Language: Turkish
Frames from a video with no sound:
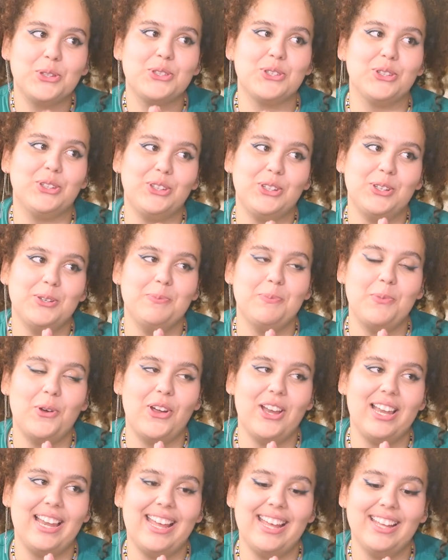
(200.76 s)
çok küçük
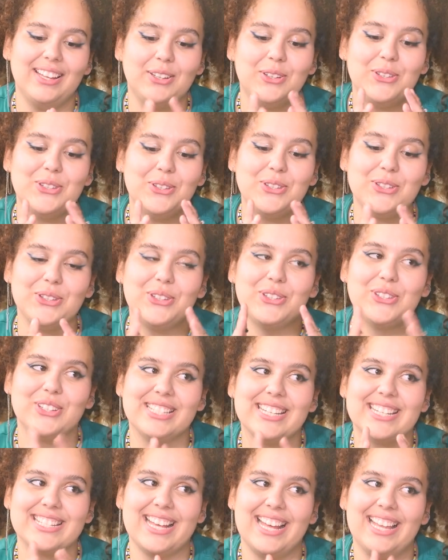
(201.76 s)
böyle küçük
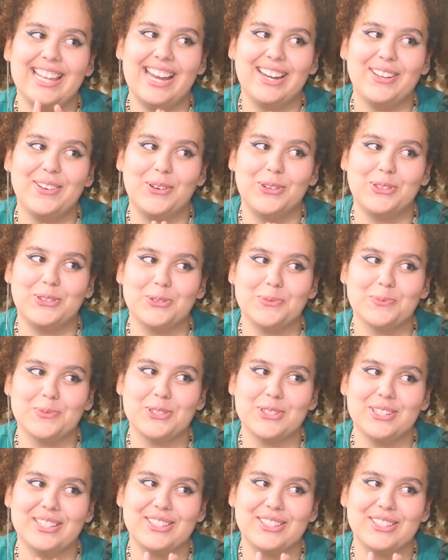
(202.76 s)
küçük cezalar koyduğumuz